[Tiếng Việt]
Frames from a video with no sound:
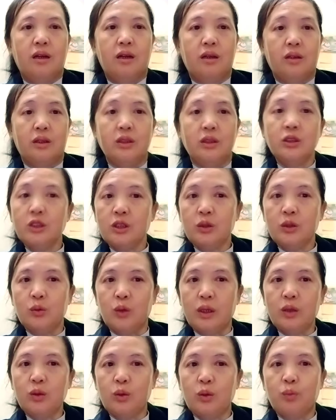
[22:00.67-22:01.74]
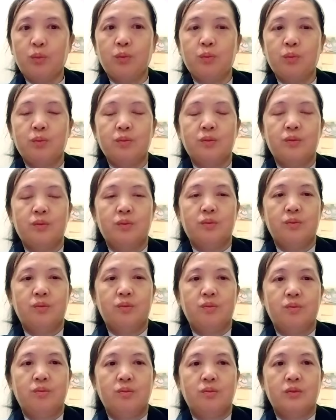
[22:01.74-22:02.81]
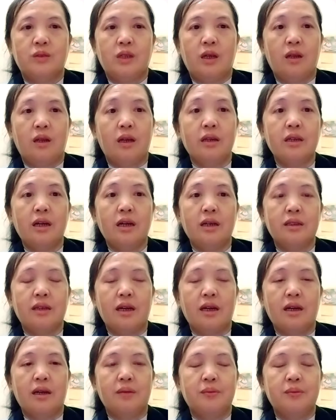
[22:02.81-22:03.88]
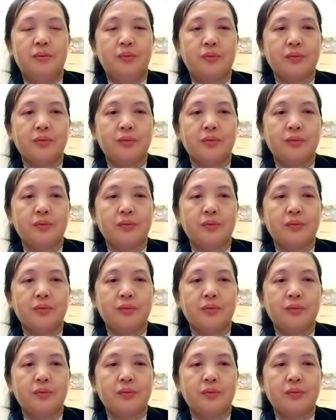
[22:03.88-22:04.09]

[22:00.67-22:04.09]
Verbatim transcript: ờ ít gì yếu ít tu là như thế tiền